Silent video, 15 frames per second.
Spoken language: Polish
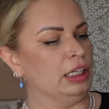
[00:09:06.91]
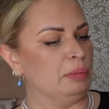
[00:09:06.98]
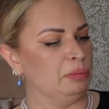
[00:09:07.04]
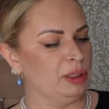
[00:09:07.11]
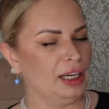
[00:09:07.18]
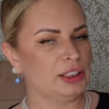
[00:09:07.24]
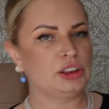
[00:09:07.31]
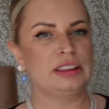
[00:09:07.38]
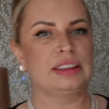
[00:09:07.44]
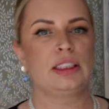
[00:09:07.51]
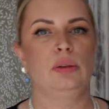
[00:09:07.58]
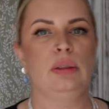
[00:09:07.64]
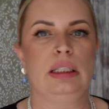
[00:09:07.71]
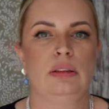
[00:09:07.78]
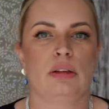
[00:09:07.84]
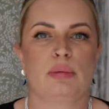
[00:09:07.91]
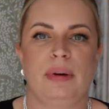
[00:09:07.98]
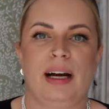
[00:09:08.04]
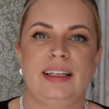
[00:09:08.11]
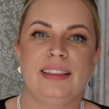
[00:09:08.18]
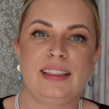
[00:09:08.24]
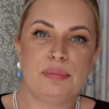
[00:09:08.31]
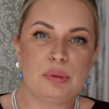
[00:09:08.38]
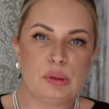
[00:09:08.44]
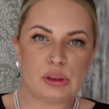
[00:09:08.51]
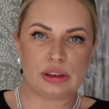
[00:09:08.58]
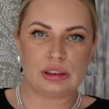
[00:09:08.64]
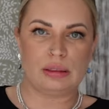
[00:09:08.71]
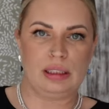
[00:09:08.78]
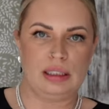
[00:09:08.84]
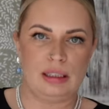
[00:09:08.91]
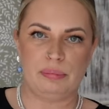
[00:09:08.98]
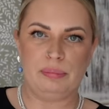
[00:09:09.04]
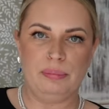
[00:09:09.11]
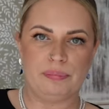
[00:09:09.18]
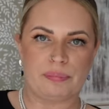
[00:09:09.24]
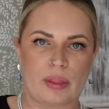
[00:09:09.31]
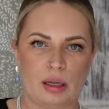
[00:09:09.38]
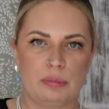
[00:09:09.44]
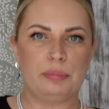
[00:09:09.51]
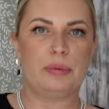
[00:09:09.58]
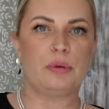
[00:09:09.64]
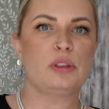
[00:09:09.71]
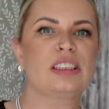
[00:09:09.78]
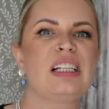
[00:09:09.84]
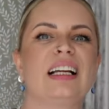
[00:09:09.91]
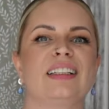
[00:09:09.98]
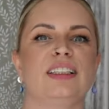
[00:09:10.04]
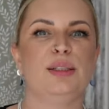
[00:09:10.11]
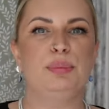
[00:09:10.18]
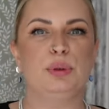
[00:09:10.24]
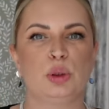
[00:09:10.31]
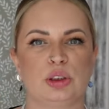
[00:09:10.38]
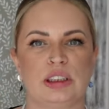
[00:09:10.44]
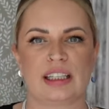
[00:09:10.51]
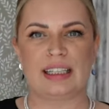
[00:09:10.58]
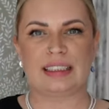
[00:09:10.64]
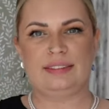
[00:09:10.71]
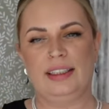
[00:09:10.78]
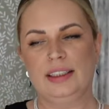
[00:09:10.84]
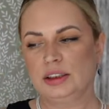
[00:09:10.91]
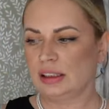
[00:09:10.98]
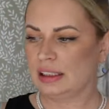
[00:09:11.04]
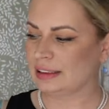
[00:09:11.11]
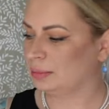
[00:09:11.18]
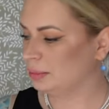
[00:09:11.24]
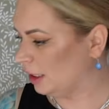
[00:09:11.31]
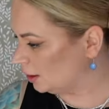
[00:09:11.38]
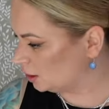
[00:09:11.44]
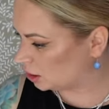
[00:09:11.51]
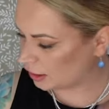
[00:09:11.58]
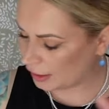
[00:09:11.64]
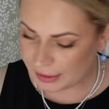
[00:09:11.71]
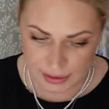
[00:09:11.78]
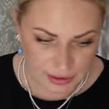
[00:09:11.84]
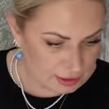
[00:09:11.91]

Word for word: Mój Andrzej jest taki tutaj normalny, plus, yy, plus lekki brzuszek, teraz większy, teraz mniejszy,